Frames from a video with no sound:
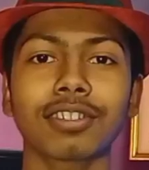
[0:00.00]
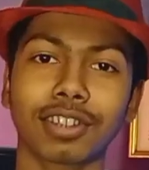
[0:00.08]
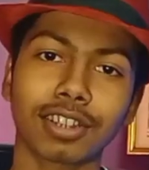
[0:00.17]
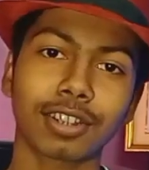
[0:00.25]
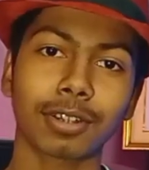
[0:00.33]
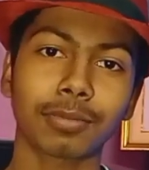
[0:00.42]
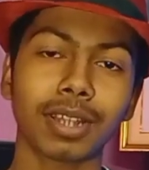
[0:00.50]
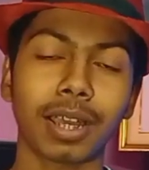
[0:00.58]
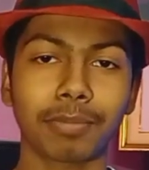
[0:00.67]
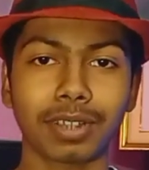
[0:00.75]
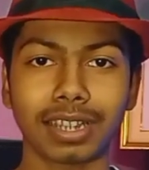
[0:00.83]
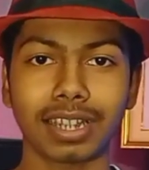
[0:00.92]
থাকুন সদা সর্বদা
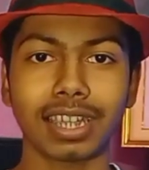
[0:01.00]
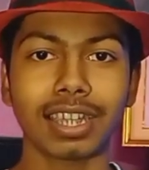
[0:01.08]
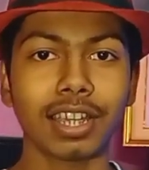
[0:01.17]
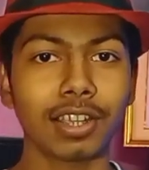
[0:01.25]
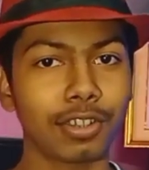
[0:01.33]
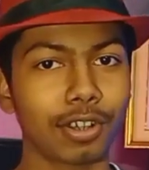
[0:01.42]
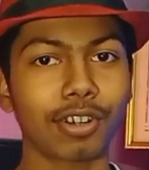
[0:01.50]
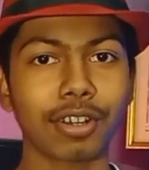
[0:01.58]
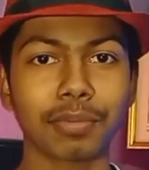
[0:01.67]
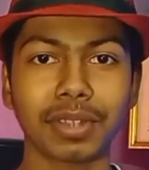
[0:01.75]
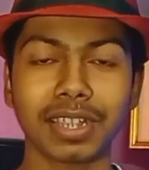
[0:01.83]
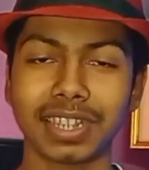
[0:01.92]
আপনাদের এই
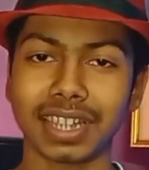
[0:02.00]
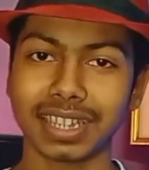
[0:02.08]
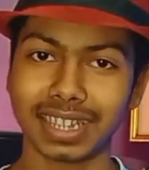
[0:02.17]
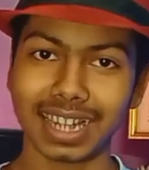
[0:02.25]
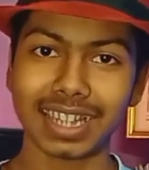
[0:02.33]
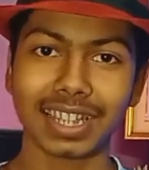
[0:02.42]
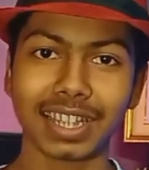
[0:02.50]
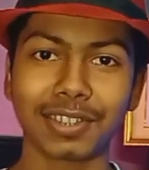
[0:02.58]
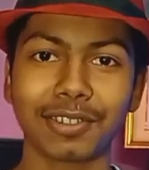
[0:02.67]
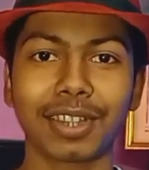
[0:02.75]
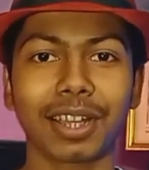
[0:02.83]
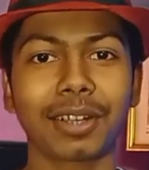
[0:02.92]
জগন্নাথ ম্যাজিশিয়ান চ্যানেলের সাথে
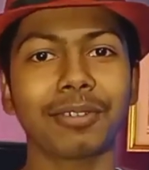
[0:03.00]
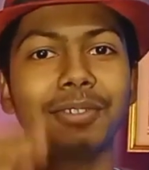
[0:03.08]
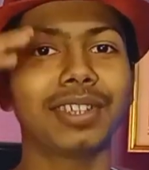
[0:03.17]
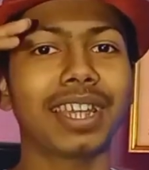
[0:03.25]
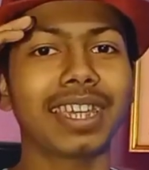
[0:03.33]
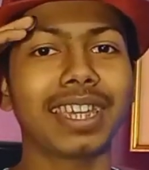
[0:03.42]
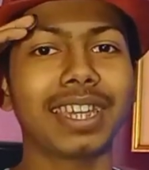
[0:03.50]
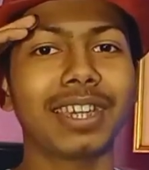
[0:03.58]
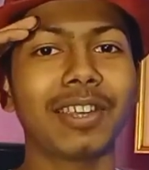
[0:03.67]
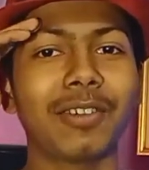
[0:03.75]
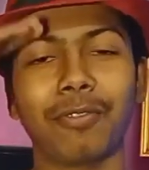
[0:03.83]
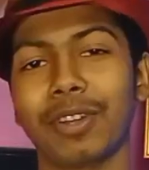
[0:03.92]
জুড়ে থাকুন জয়
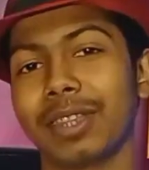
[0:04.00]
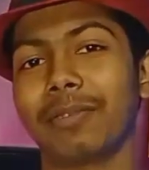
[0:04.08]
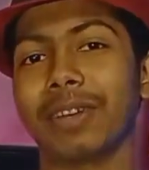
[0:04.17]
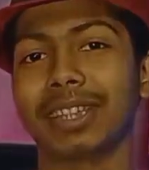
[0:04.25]
হিন্দ বন্দে